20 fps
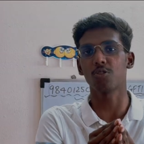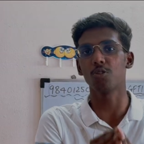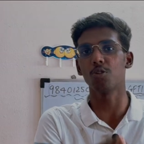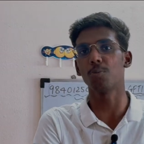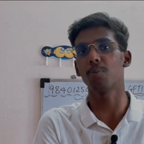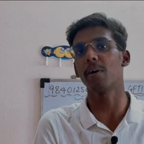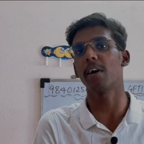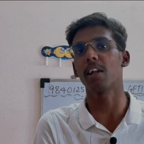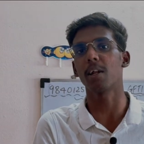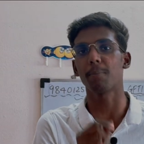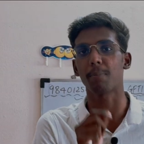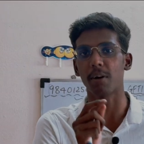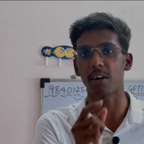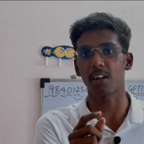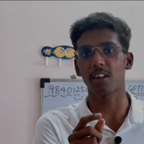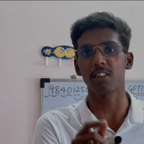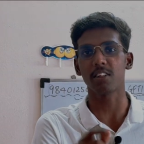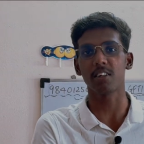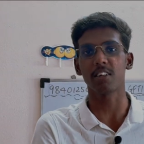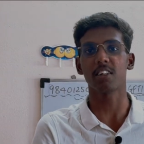கொடுப்பேன் என்ன
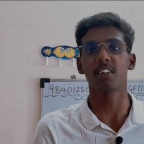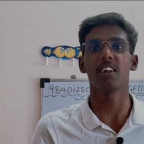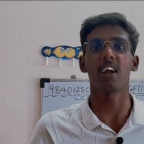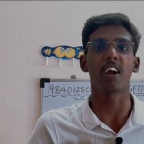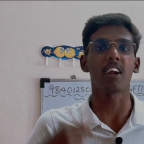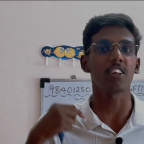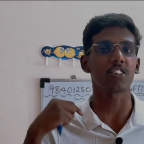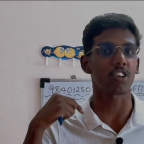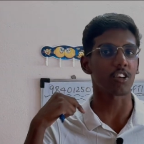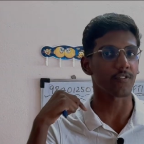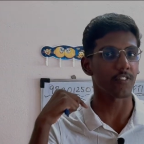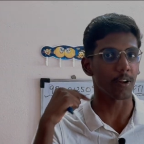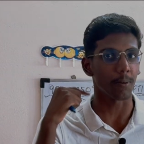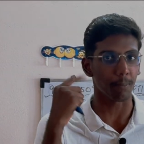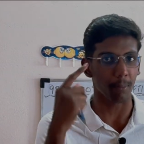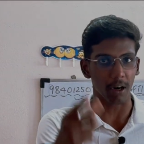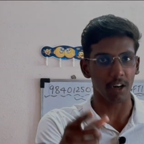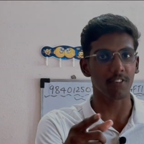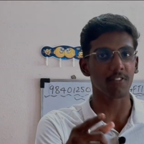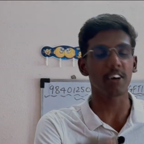பண்ணுறதுன்ட்டு நானே சாய்ஸ் பண்ணி
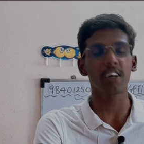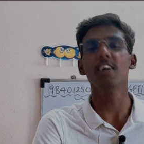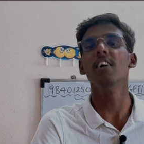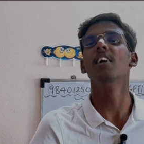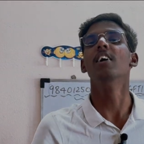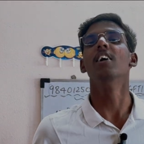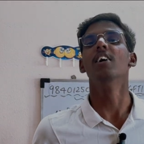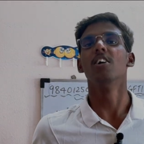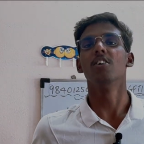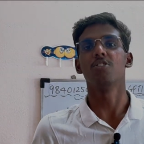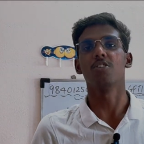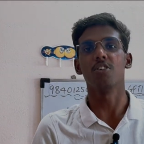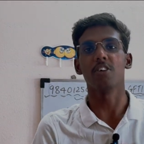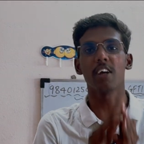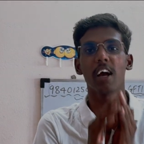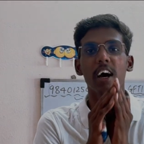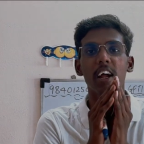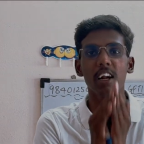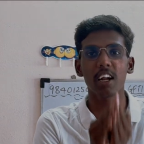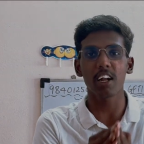பண்ணுவேன் ஸோ
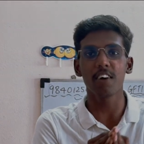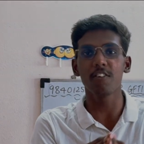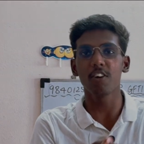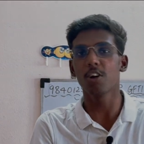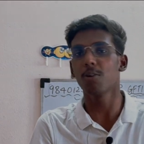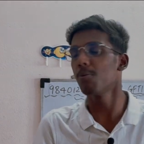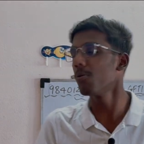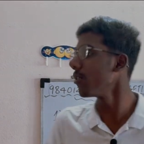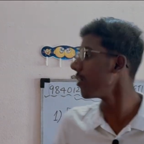யாருக்கெல்லாம் வேணுமோ